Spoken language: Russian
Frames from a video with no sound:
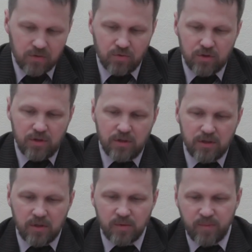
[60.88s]
слушателей с
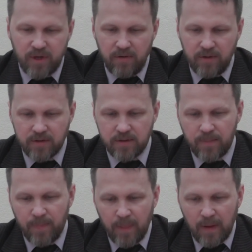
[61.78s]
этим справилось.
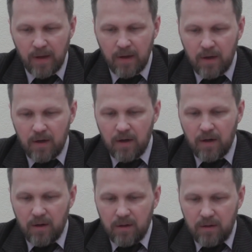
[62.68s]

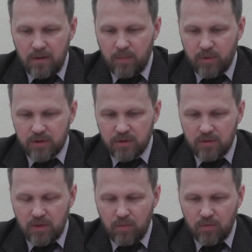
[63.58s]
И, пожалуй,
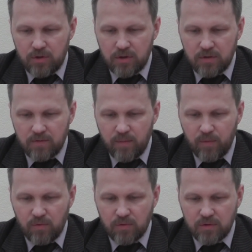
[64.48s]
наибольшие
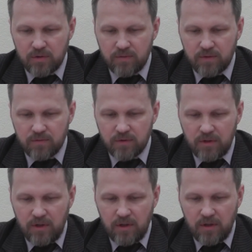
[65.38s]
вопросы вызвал
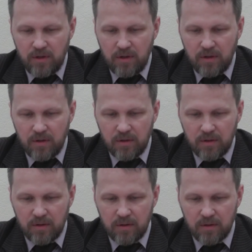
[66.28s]
третий
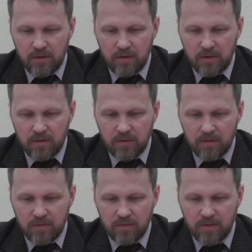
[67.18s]

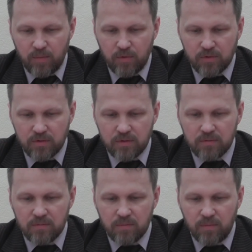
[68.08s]
вопрос
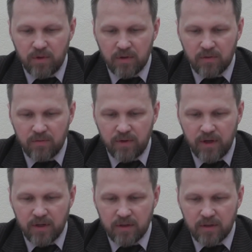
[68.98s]
первого
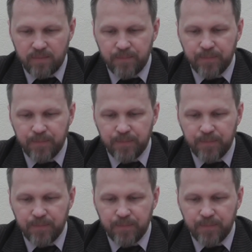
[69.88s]
варианта